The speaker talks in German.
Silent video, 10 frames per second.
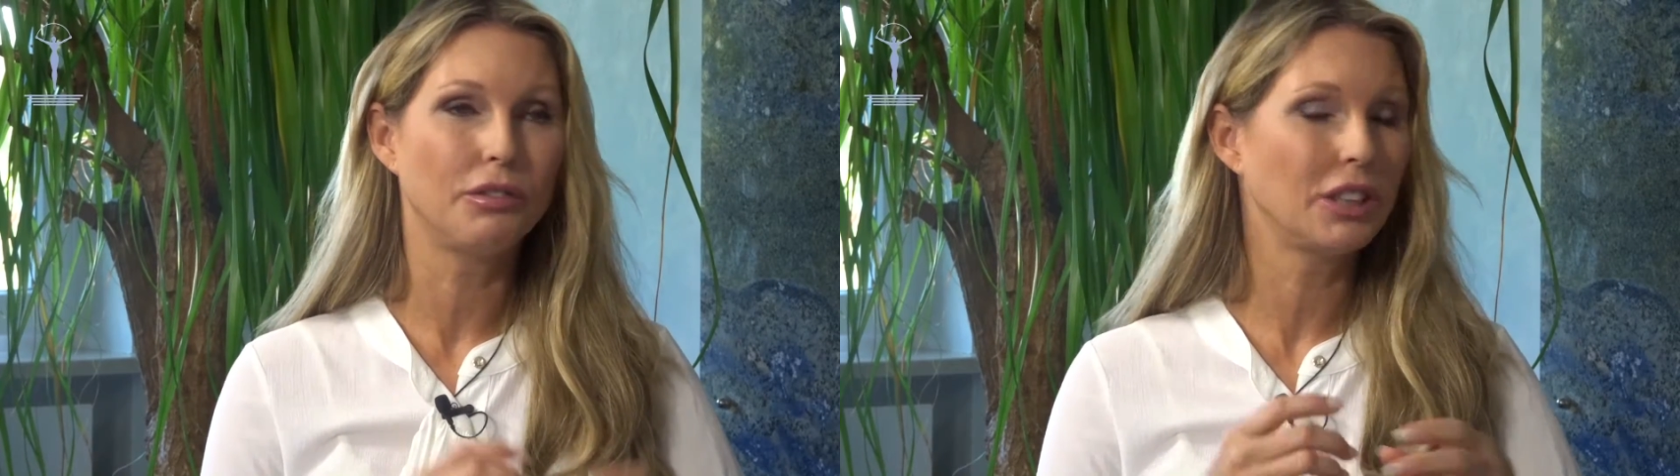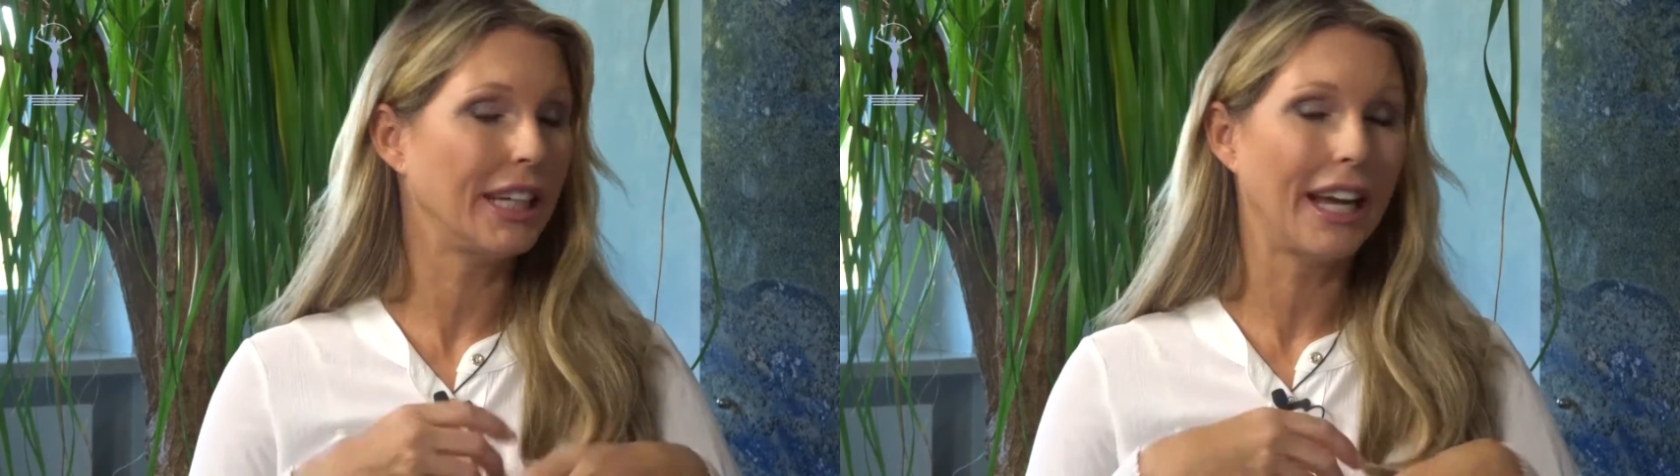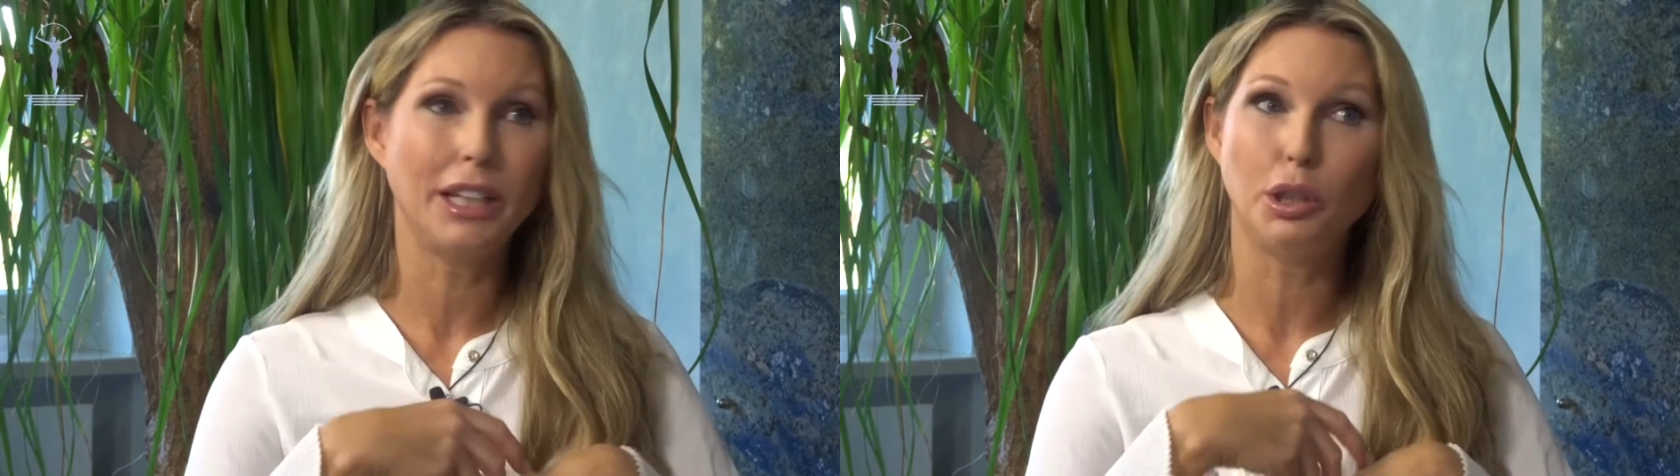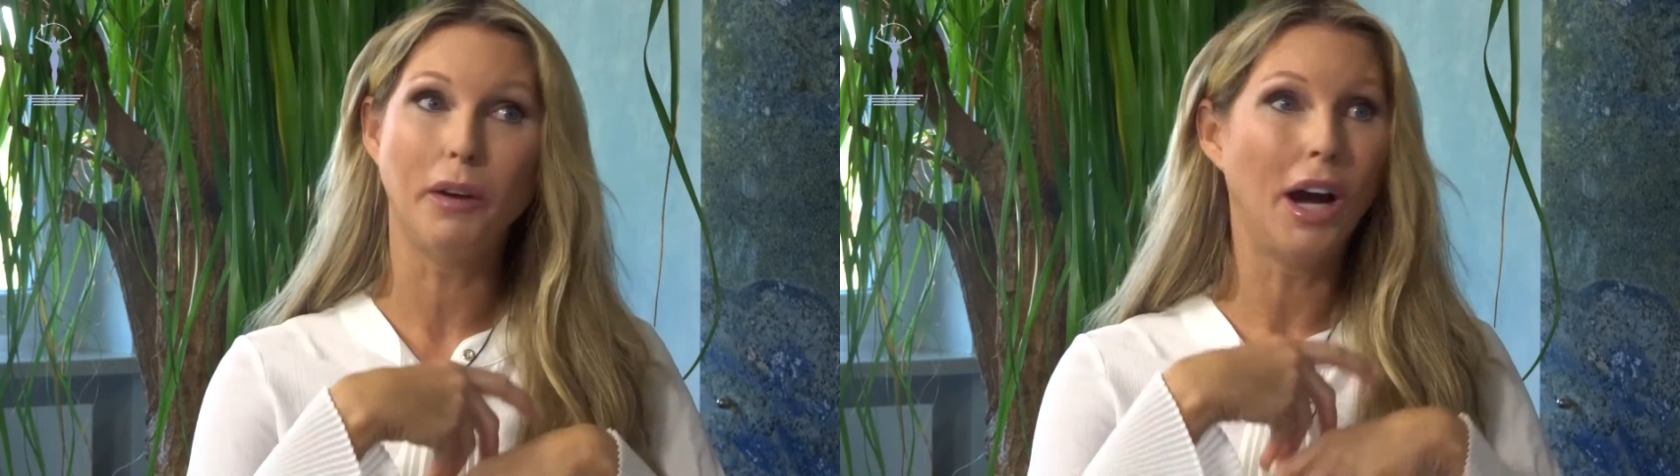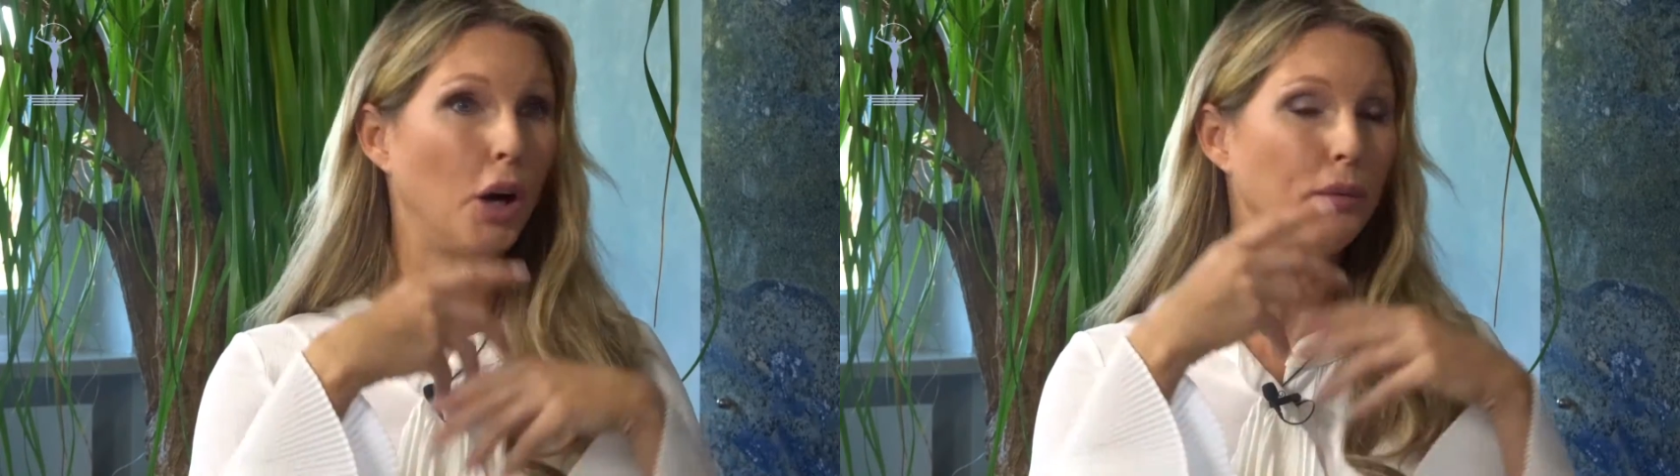wo sich eigentlich
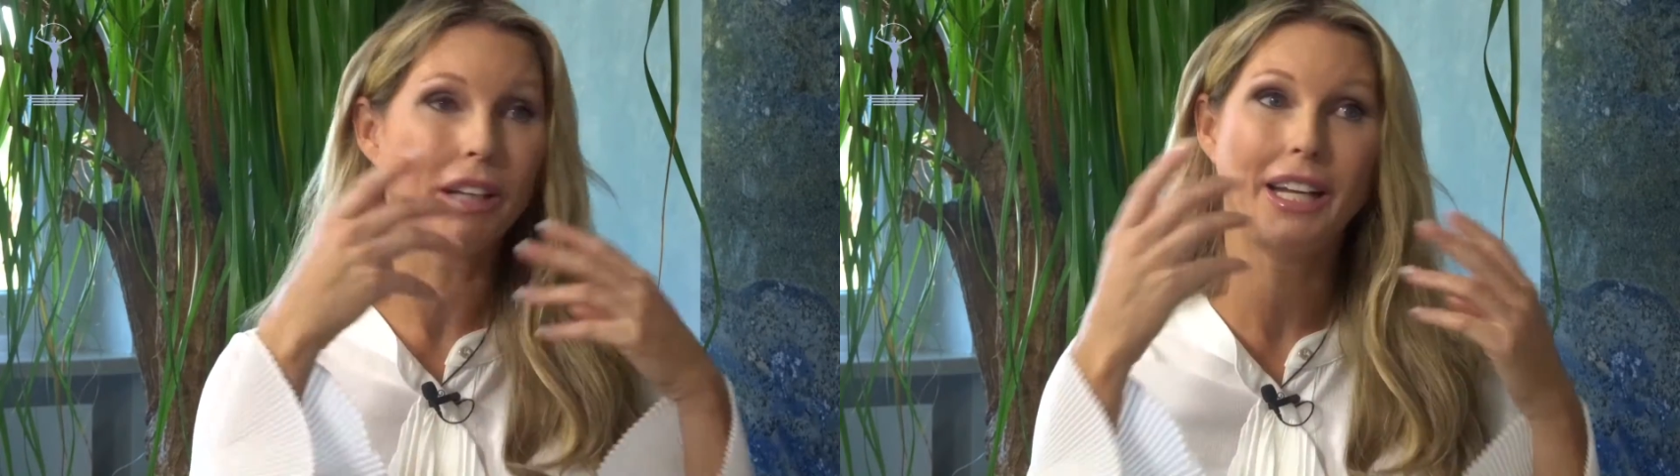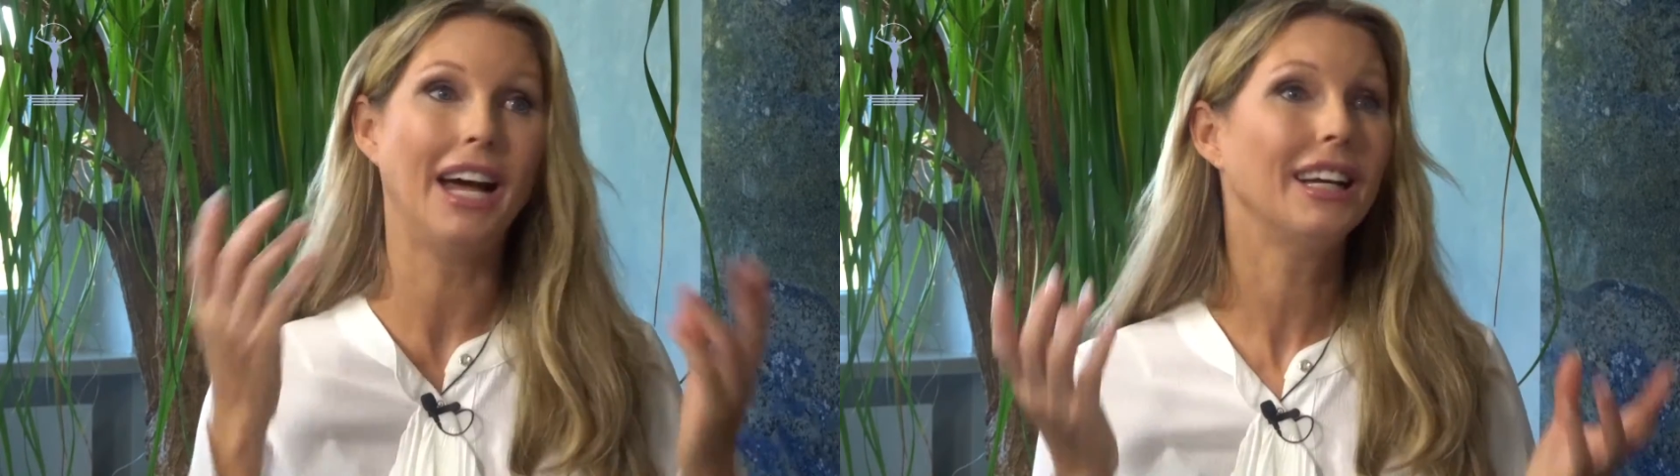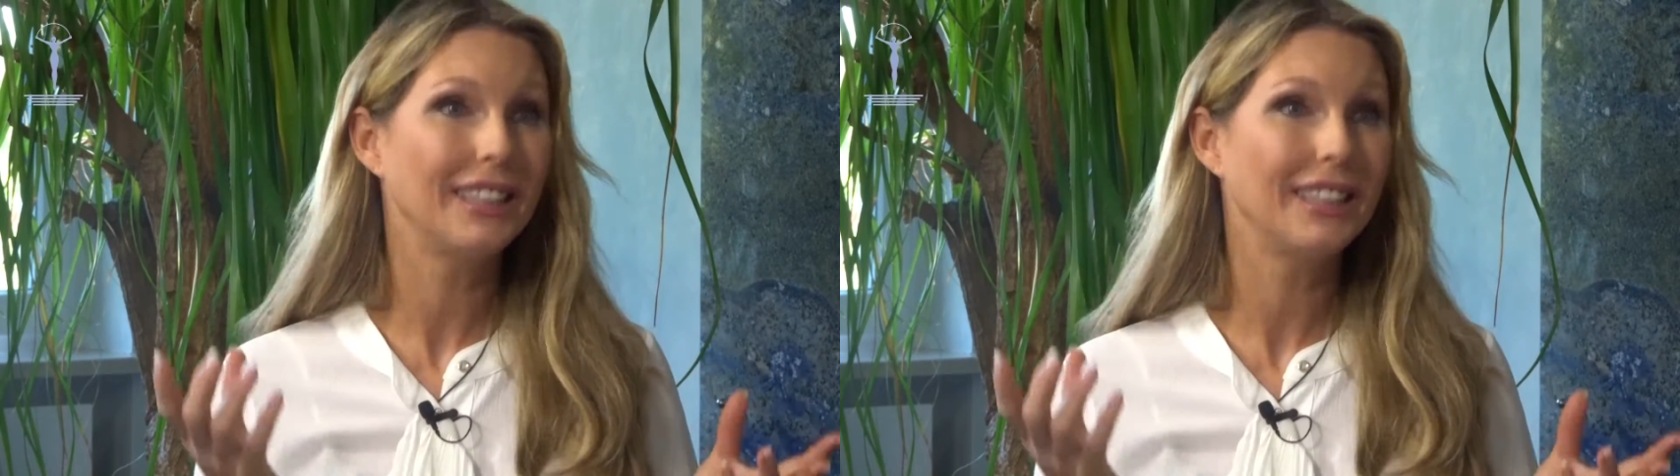überhaupt gar